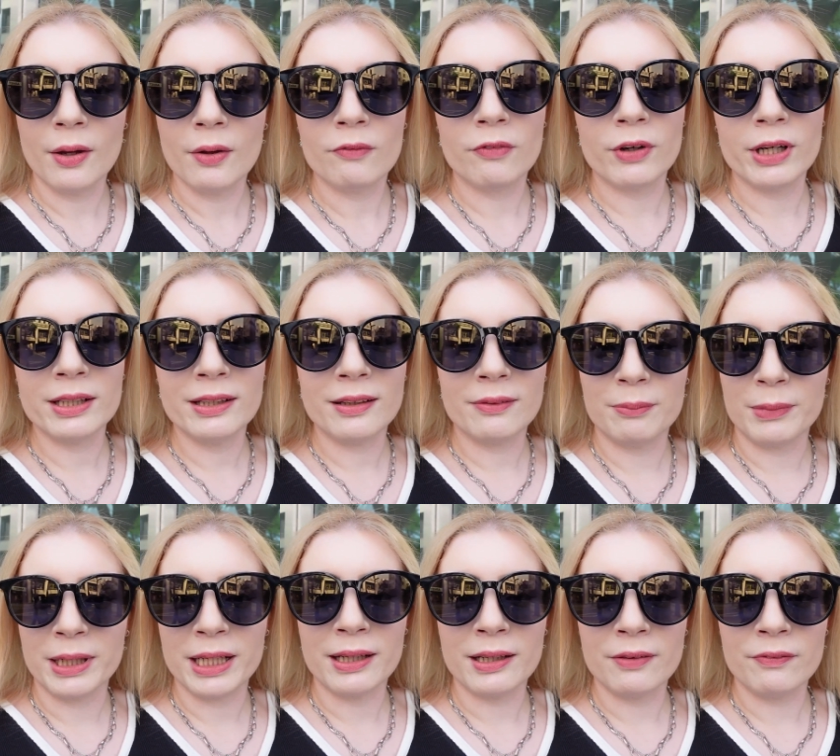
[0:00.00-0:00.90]
volete
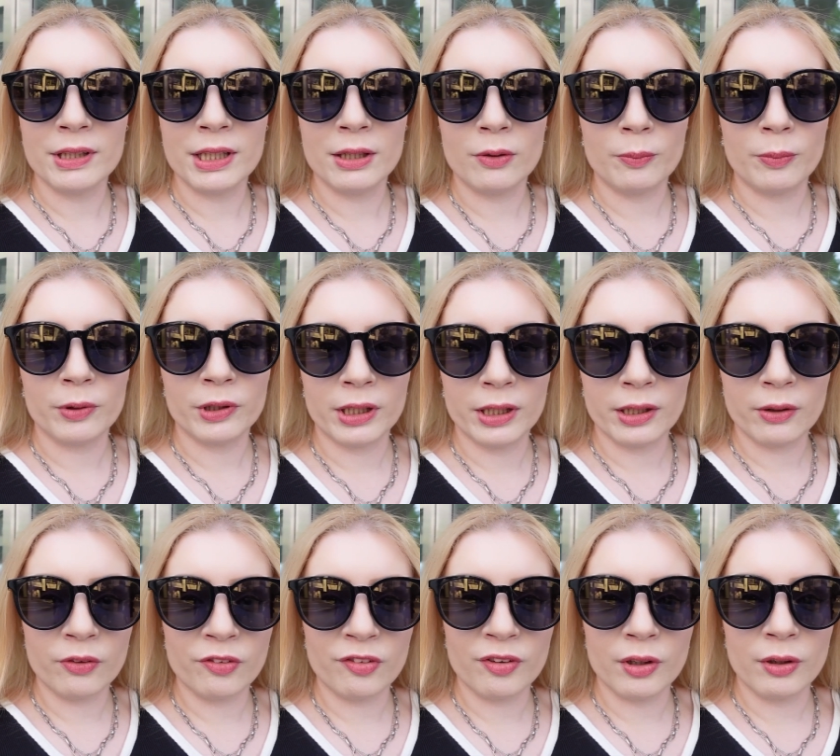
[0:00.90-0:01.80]
magari vedere un po' di
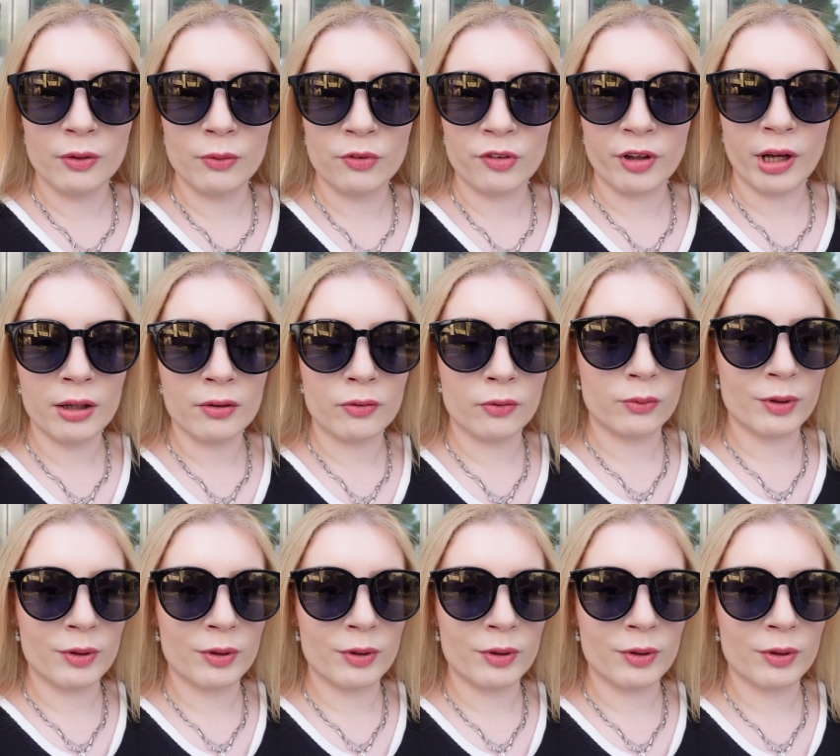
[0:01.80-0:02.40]
negozi dell'usato